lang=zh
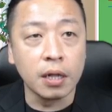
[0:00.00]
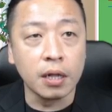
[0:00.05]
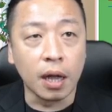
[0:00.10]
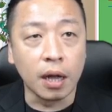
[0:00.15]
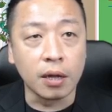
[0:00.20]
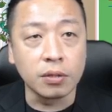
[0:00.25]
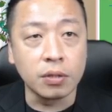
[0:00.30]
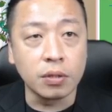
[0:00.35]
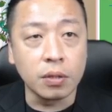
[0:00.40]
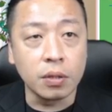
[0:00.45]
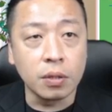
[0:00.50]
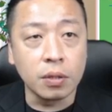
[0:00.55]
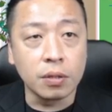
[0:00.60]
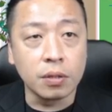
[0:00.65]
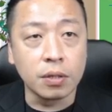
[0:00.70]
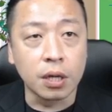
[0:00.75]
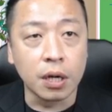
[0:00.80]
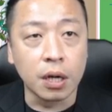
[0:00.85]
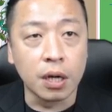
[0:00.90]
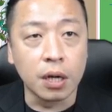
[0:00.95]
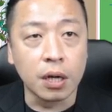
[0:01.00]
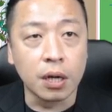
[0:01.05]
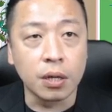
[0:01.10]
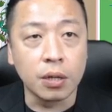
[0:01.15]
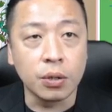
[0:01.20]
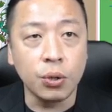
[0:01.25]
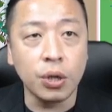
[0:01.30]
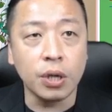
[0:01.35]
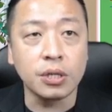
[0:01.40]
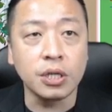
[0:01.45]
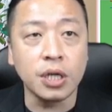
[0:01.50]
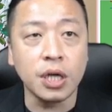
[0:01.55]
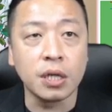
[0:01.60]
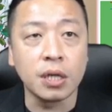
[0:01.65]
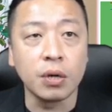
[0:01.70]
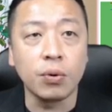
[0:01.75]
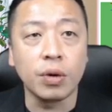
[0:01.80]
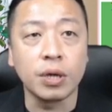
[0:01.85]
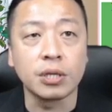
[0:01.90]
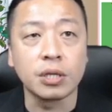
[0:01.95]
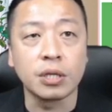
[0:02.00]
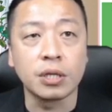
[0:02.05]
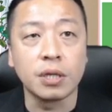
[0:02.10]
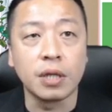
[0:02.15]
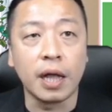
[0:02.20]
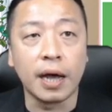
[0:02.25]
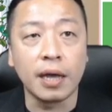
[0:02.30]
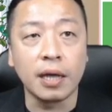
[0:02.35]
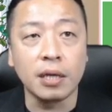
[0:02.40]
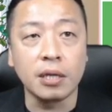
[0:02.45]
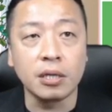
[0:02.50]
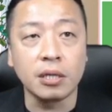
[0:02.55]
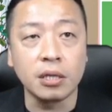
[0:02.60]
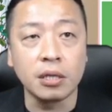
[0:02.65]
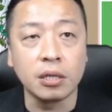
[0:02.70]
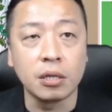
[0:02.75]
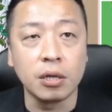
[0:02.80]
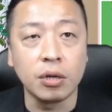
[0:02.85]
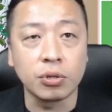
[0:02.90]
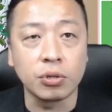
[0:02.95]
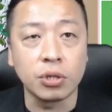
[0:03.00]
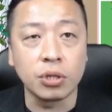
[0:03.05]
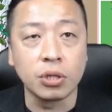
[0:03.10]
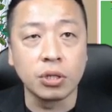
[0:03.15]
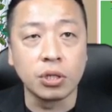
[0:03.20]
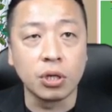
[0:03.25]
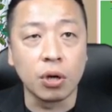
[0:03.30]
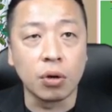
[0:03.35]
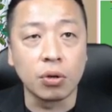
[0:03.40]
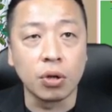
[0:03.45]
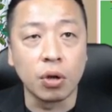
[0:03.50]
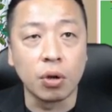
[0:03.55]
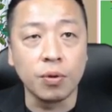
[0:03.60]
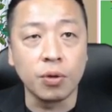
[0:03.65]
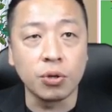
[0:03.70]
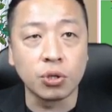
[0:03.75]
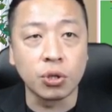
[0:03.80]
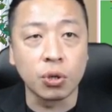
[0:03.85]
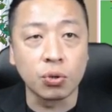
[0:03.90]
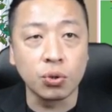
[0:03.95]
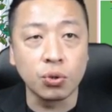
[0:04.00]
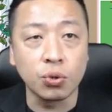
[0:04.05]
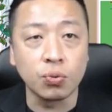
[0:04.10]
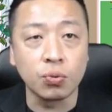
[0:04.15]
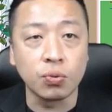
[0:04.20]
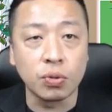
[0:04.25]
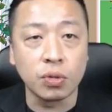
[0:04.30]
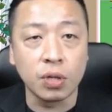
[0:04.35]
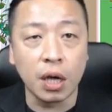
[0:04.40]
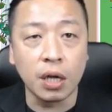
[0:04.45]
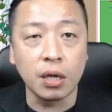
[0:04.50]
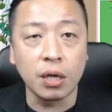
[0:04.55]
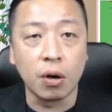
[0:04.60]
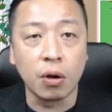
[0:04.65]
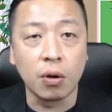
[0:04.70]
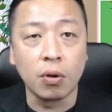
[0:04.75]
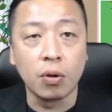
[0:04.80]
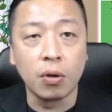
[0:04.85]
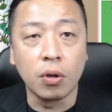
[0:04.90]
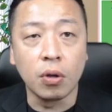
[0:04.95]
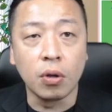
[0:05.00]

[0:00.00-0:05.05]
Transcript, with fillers: 然后那个月线的位置来一四六四九，有没有守住？也有。